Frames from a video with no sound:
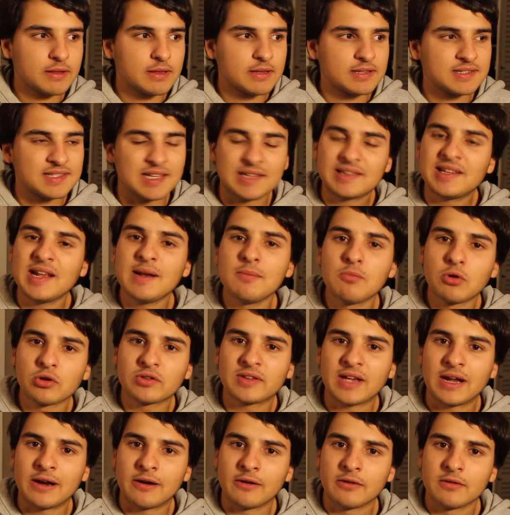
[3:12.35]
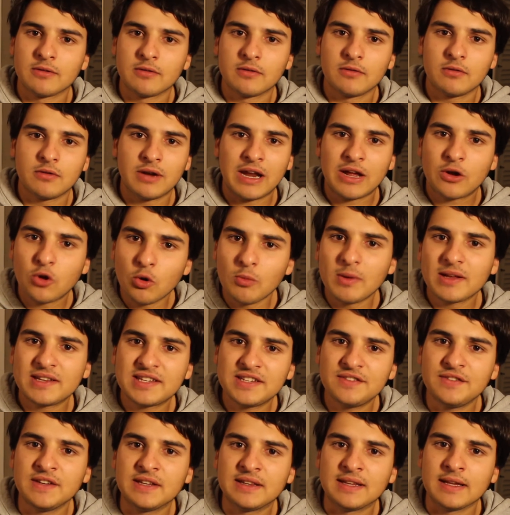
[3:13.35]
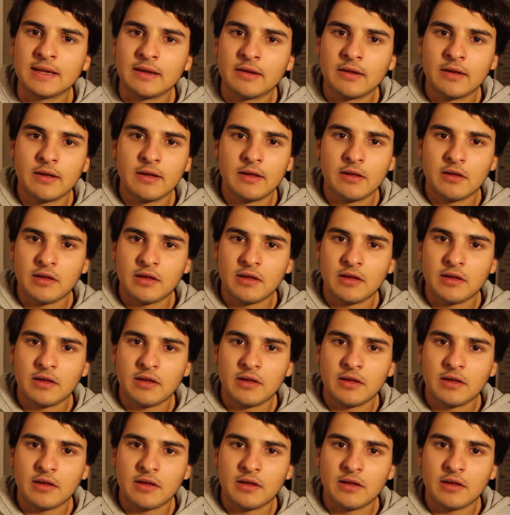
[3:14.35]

c'était le mental, la combativité.